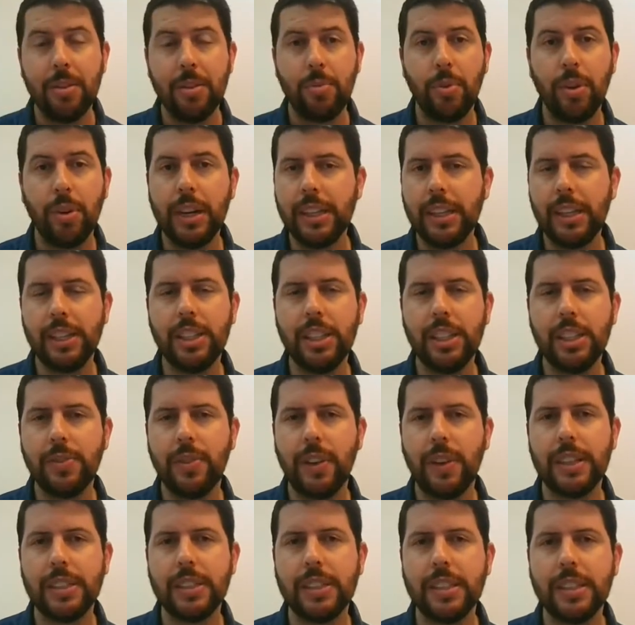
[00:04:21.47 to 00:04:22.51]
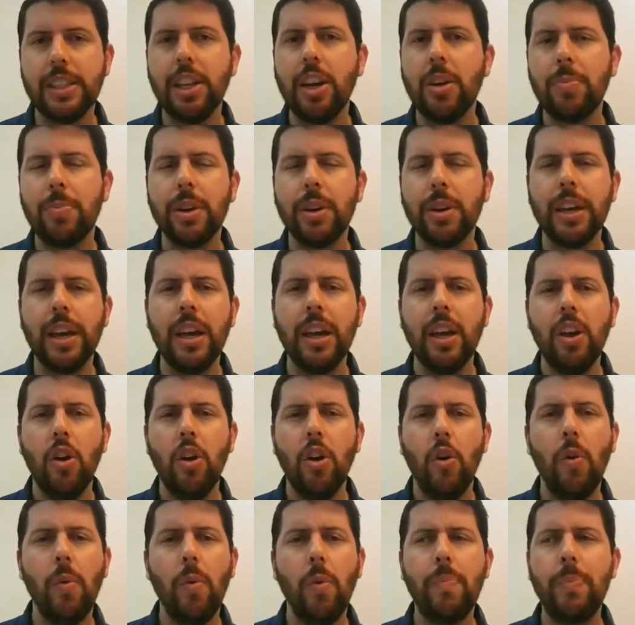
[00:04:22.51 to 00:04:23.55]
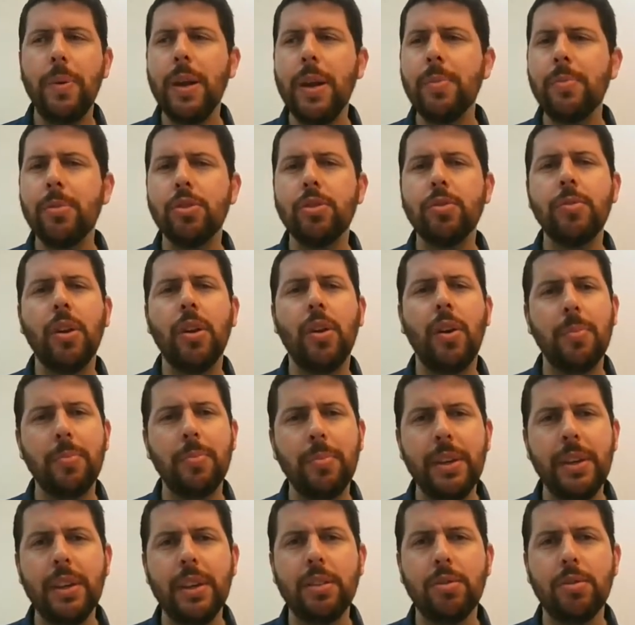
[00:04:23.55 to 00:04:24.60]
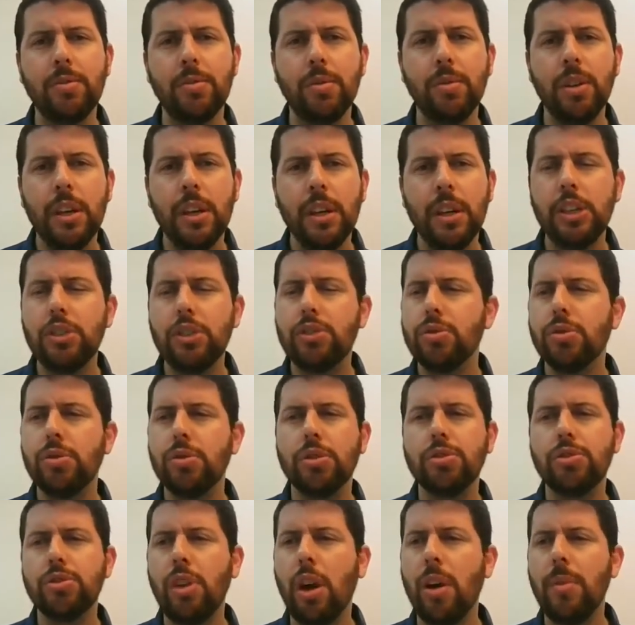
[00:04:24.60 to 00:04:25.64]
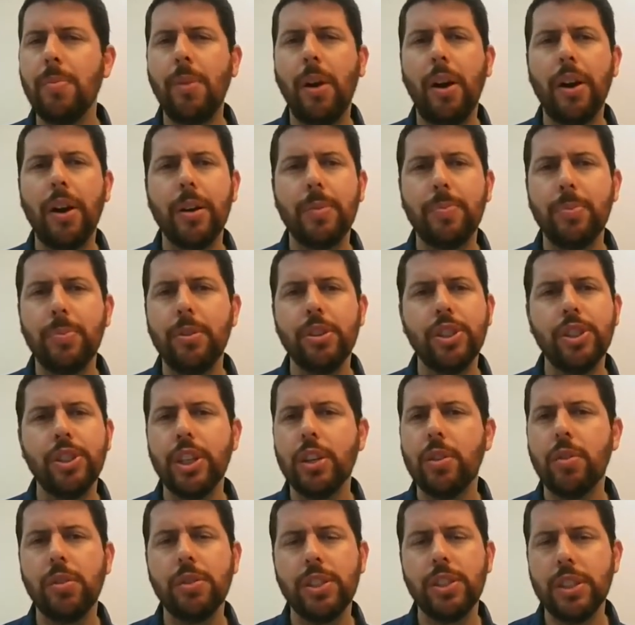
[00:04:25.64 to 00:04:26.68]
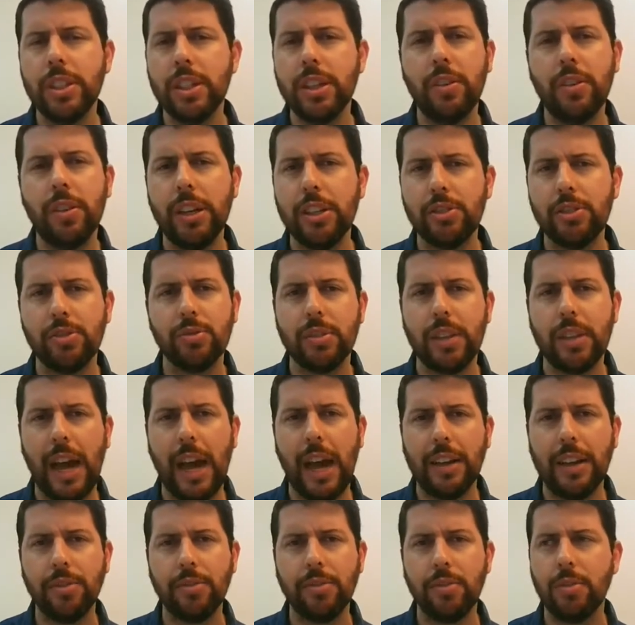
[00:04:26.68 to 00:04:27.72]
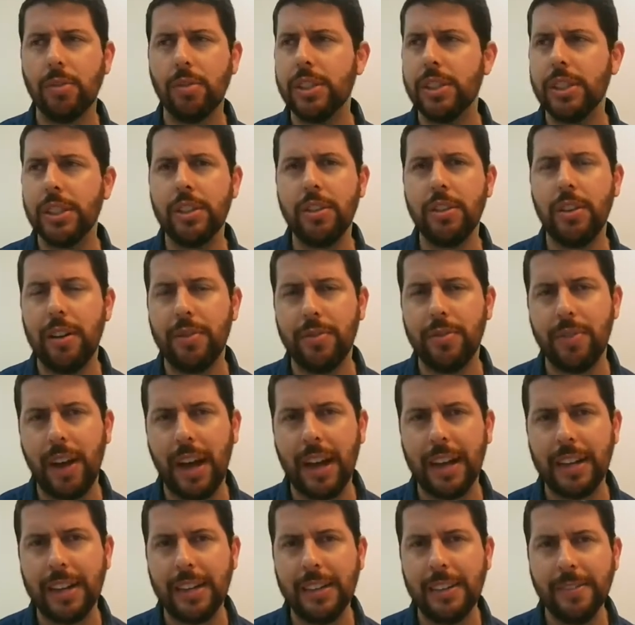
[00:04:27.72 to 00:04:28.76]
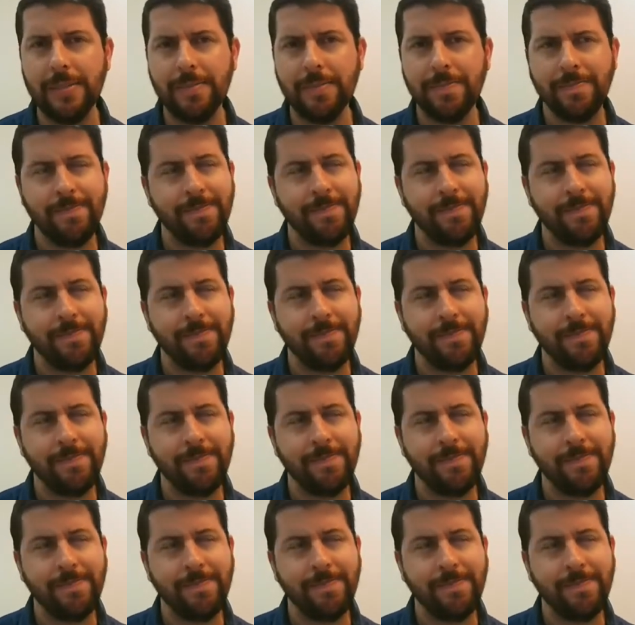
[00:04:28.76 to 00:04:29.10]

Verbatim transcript: Porque tem gente que fala assim, não, porque o primo do meu amigo estudou só uma hora por dia e conseguiu o resultado, conseguiu a vaga